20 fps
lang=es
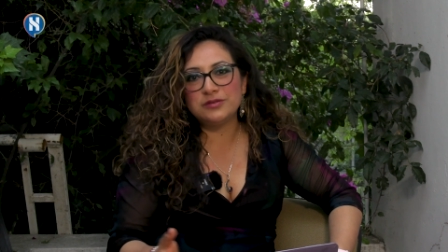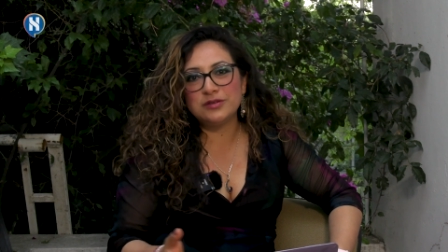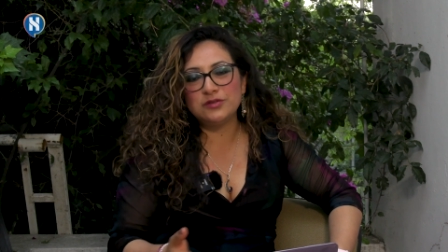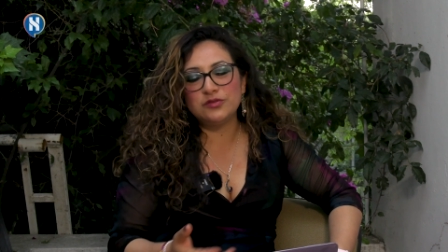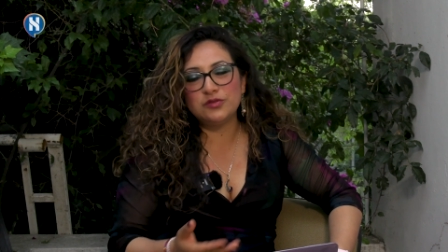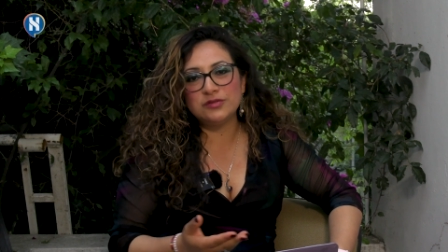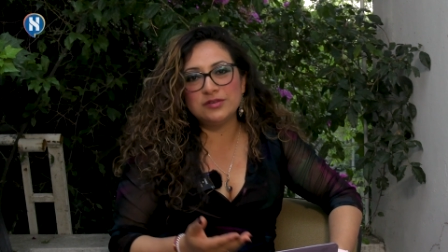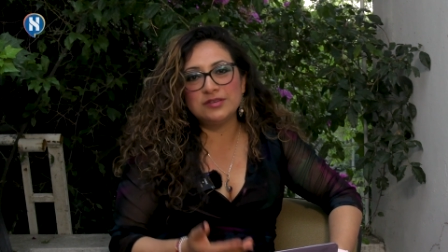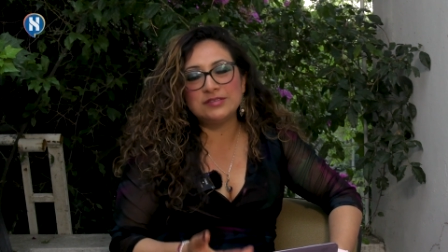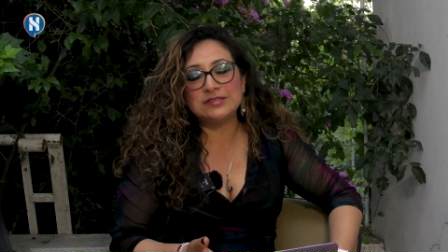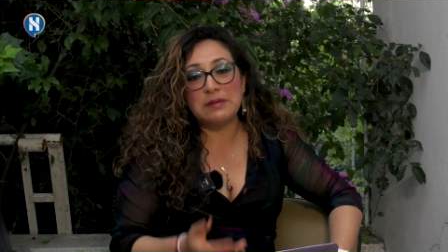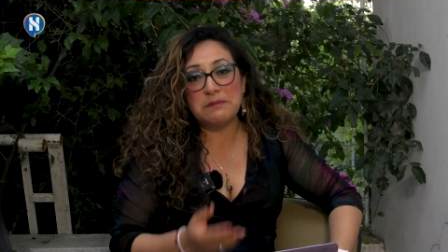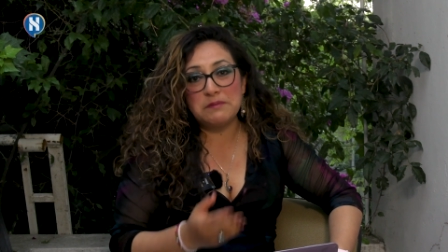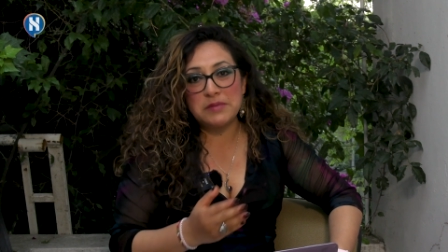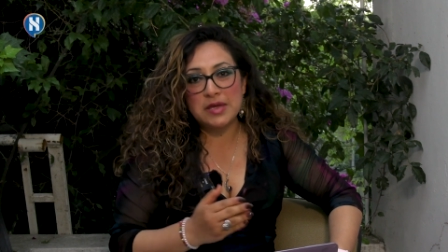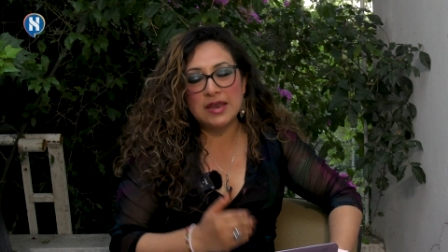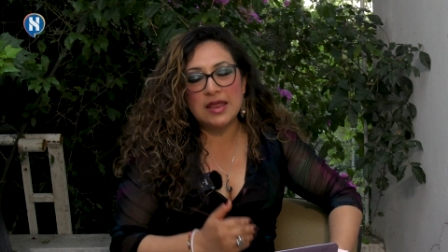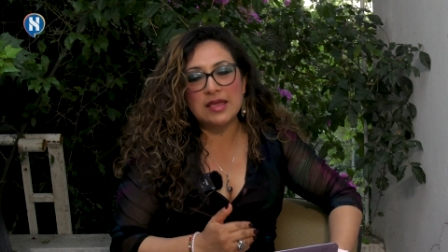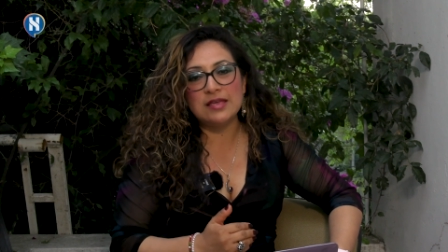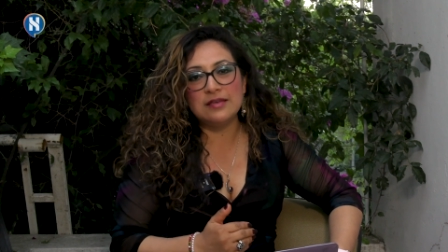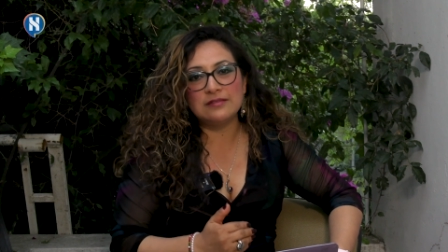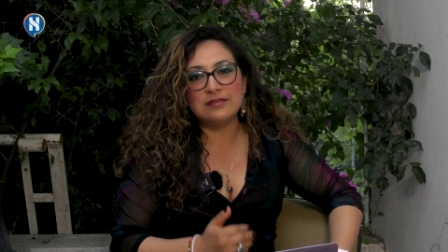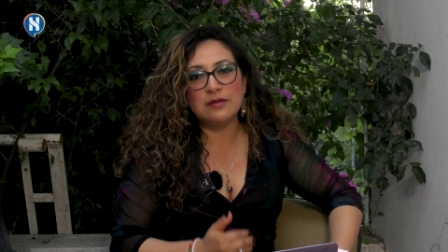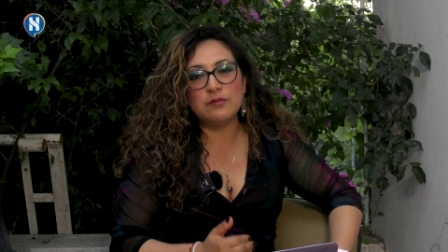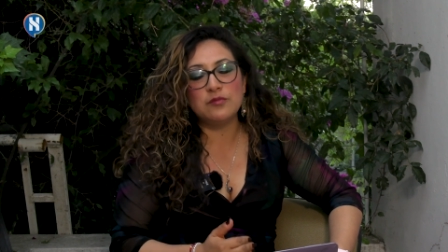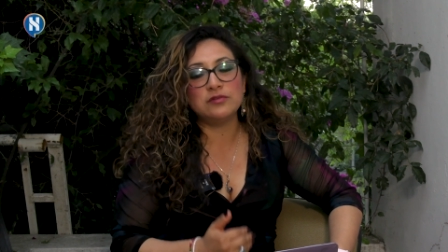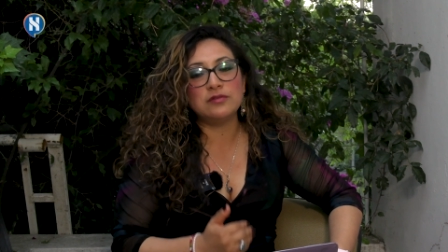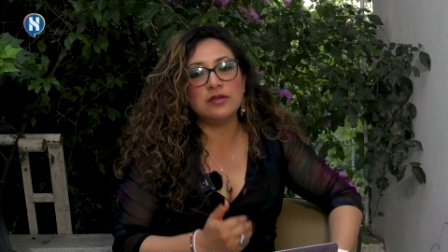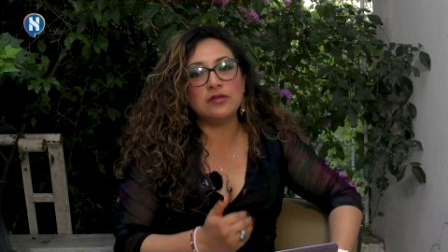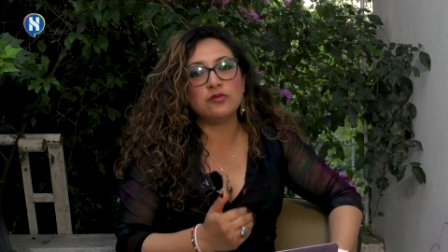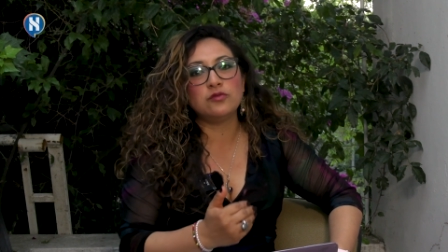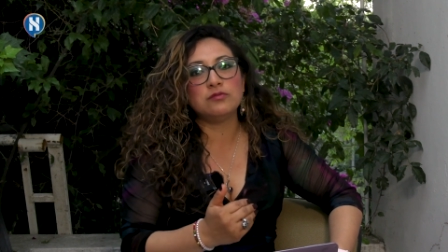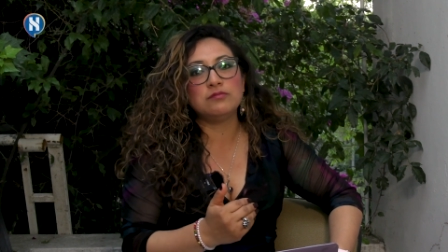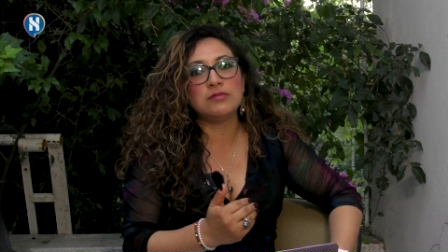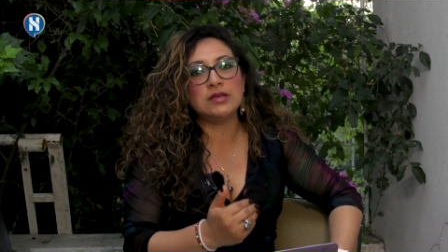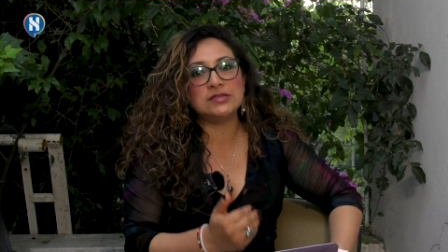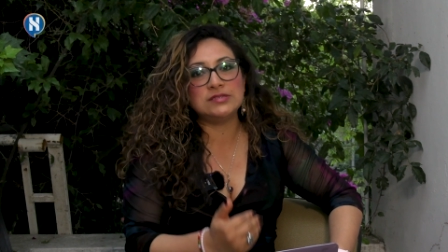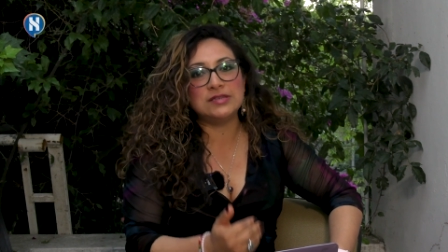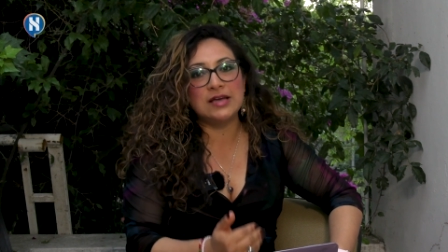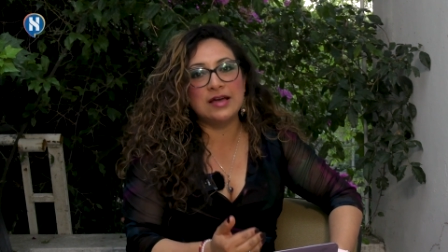pues entonces también ahí estamos dando un
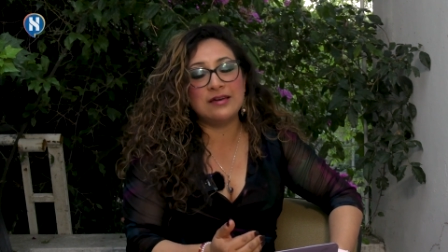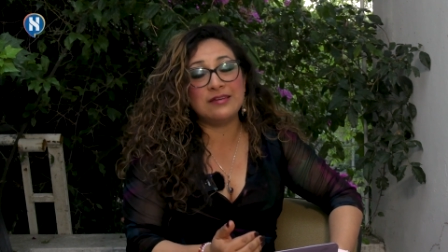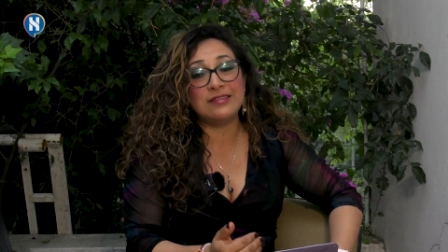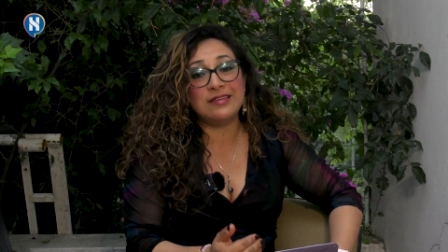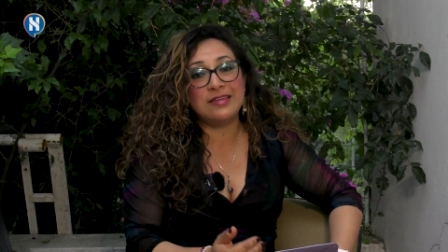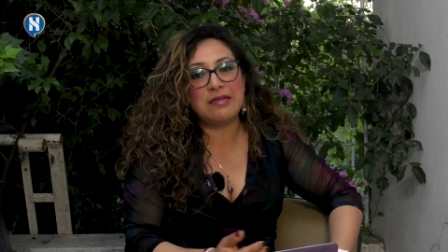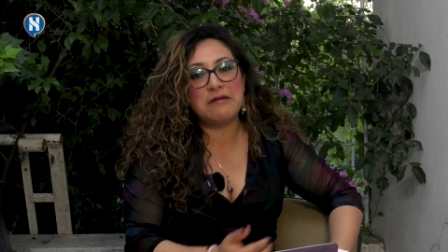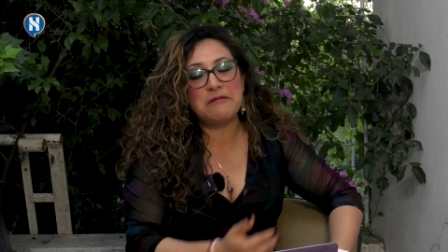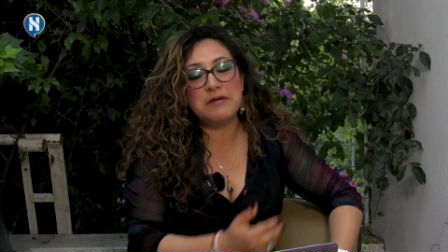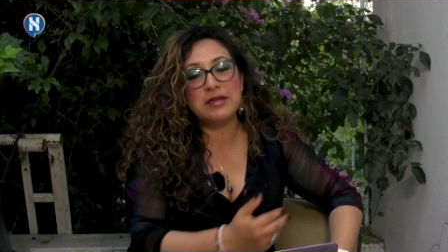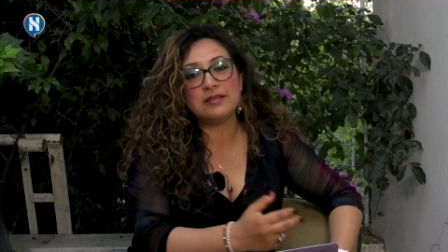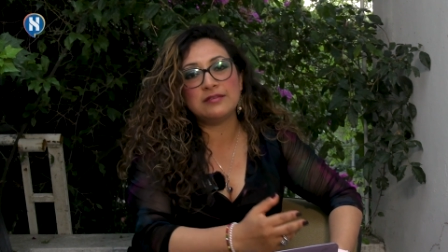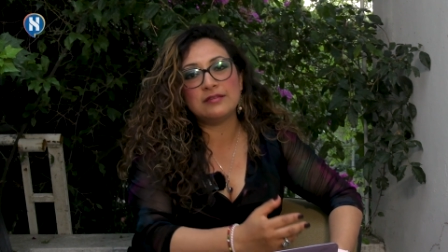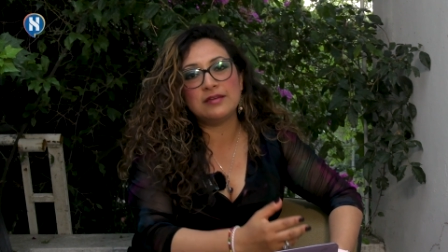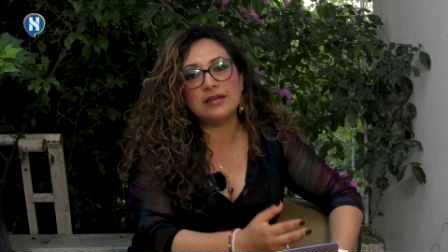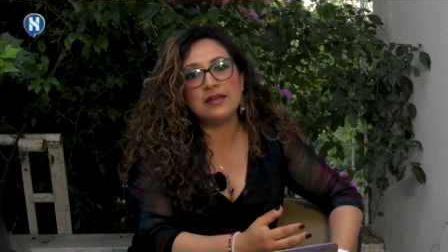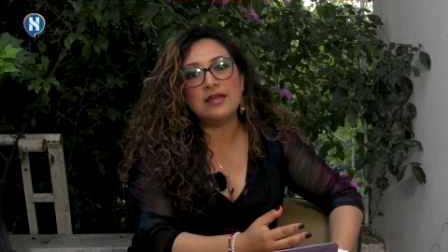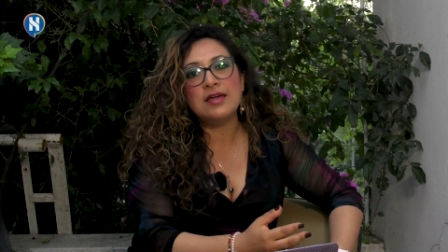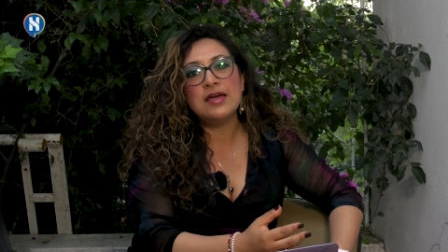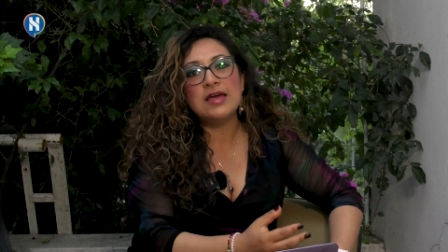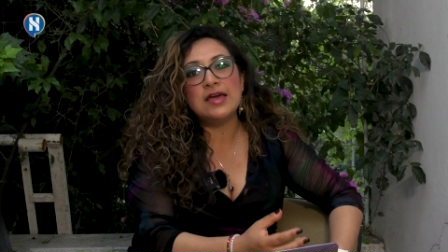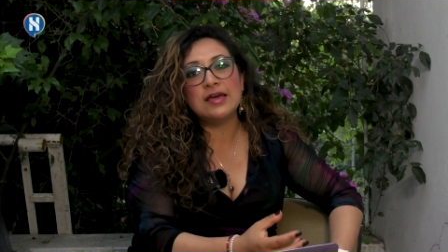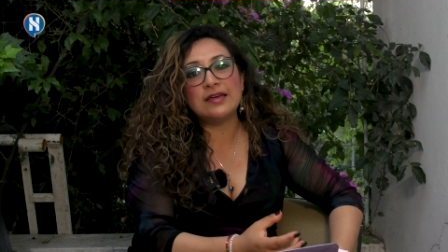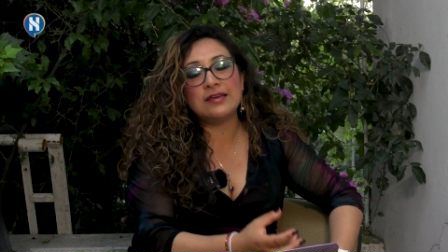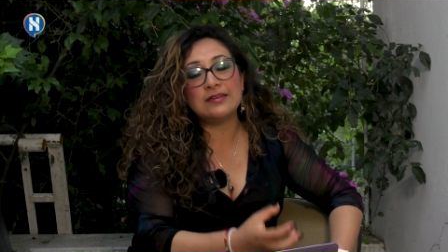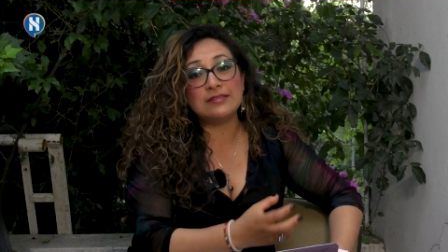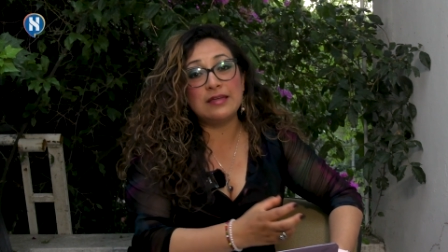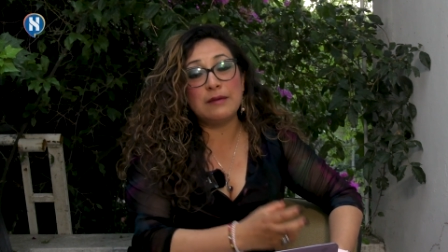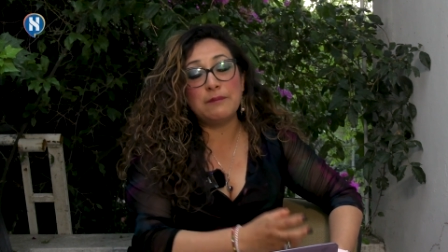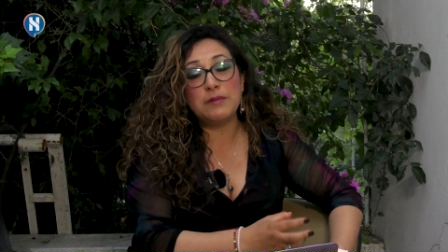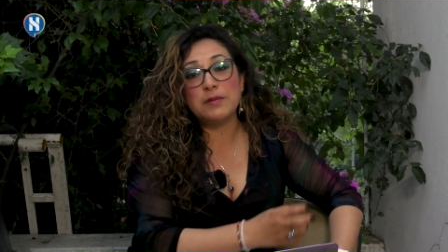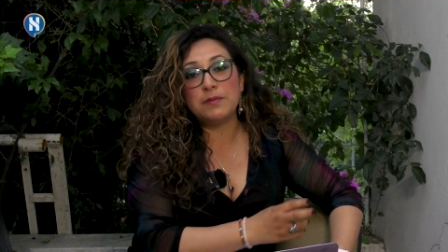mensaje de deber ser que está